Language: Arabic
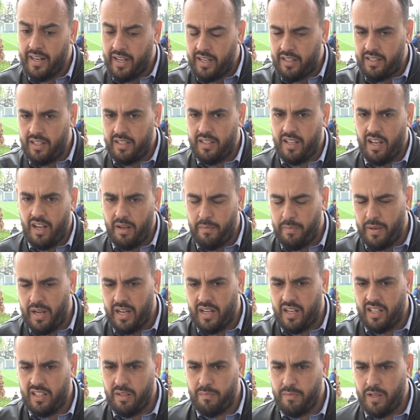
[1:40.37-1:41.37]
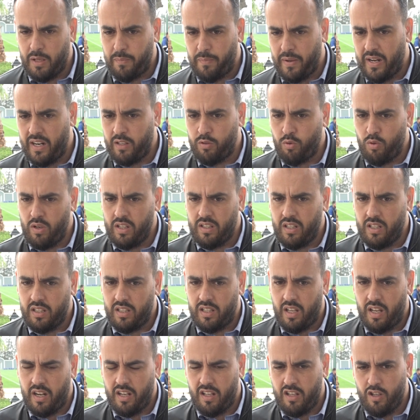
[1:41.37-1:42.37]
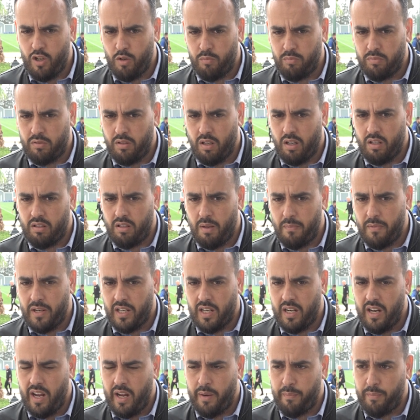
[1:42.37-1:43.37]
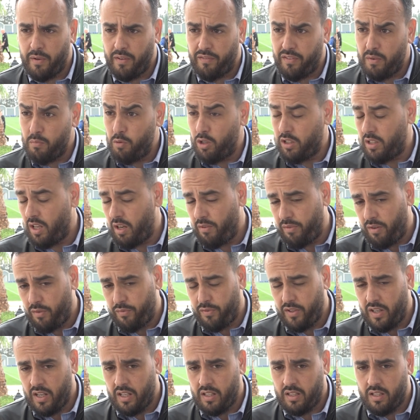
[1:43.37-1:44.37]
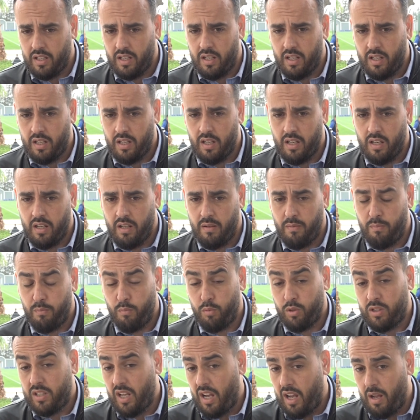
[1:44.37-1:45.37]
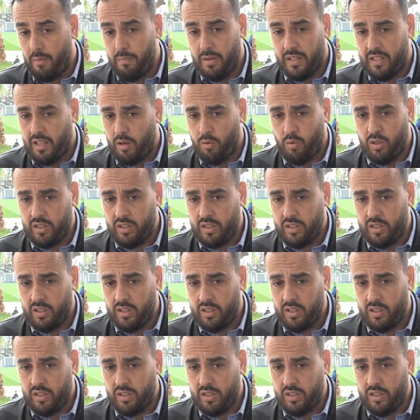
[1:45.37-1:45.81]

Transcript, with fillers: الاقتداء بأكاديمية بارادو التي صارت اليوم تملك لاعبين في مختلف الفئات المنتخبات آه،